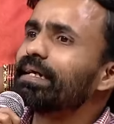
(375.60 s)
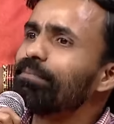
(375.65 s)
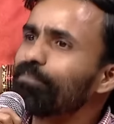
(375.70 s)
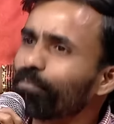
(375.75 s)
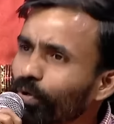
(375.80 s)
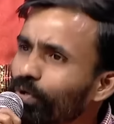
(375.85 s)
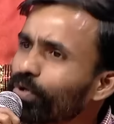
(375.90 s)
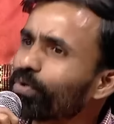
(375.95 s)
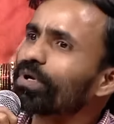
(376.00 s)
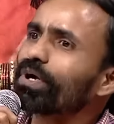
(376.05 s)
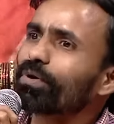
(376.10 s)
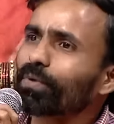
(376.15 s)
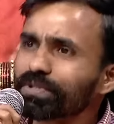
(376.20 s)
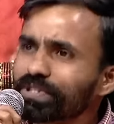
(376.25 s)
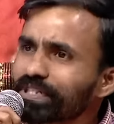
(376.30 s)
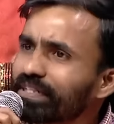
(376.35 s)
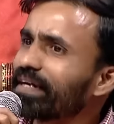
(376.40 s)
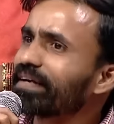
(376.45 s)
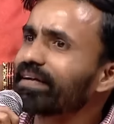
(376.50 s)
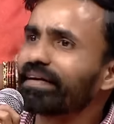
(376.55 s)
என் பொண்ணு கூட கொஞ்ச
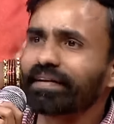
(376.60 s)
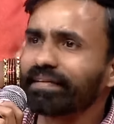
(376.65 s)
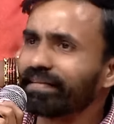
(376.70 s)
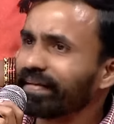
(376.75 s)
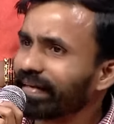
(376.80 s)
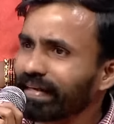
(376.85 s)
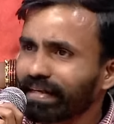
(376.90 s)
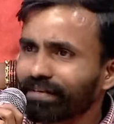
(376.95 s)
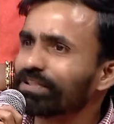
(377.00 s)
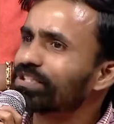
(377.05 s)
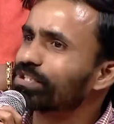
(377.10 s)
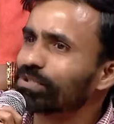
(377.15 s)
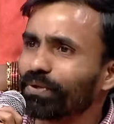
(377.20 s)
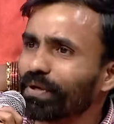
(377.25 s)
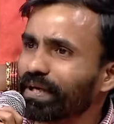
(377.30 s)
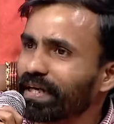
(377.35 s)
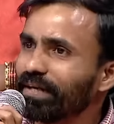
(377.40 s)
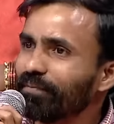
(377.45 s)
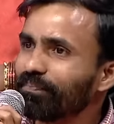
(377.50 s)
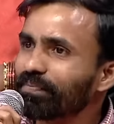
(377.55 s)
நேரம் இருந்தீங்கன்னு
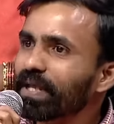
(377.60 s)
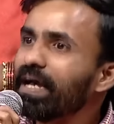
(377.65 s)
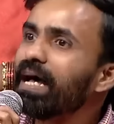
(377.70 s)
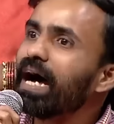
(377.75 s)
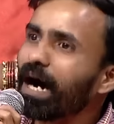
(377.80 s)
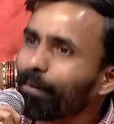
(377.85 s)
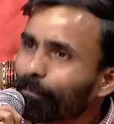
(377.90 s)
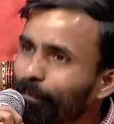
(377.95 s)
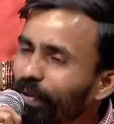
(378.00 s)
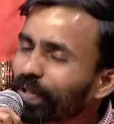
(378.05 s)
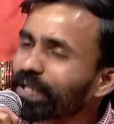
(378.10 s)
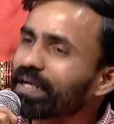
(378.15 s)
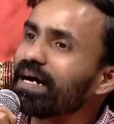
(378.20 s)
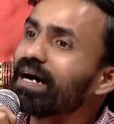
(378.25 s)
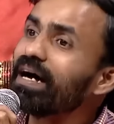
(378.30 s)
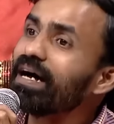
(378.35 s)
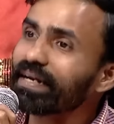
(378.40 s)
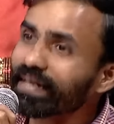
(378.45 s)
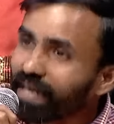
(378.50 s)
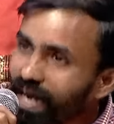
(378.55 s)
வச்சுக்கோங்க அப்பதான்
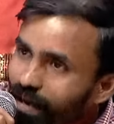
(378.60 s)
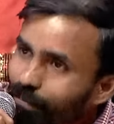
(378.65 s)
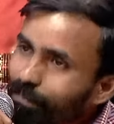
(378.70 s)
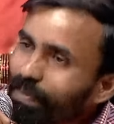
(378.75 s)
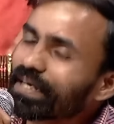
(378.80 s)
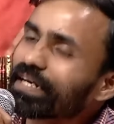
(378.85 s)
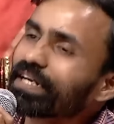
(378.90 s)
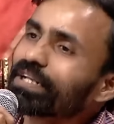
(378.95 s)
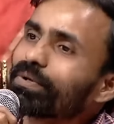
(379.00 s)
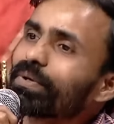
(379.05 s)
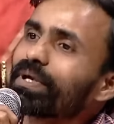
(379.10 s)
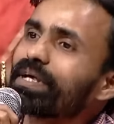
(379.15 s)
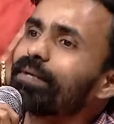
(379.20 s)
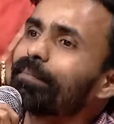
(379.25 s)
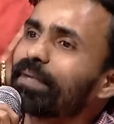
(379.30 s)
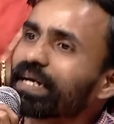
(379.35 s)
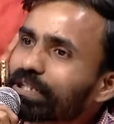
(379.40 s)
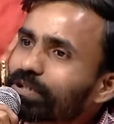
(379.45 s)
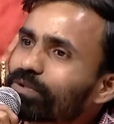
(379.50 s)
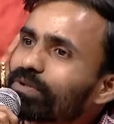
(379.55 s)
நான் பண்றதோடைய
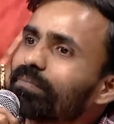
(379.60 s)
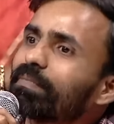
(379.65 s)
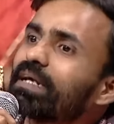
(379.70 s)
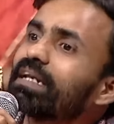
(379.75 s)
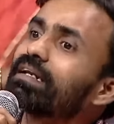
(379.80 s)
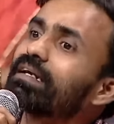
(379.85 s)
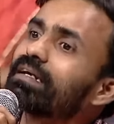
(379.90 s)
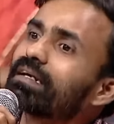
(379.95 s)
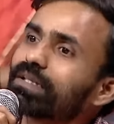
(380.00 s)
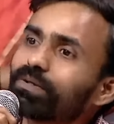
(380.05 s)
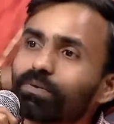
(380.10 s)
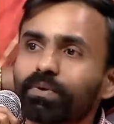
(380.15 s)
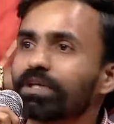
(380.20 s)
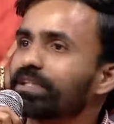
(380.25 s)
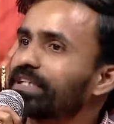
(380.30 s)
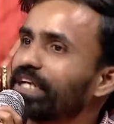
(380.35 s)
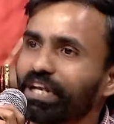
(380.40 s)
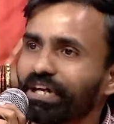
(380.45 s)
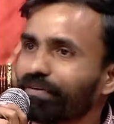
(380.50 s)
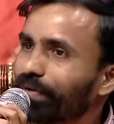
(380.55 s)
மகத்துவம் என்னன்றது உங்களுக்கு தெரிய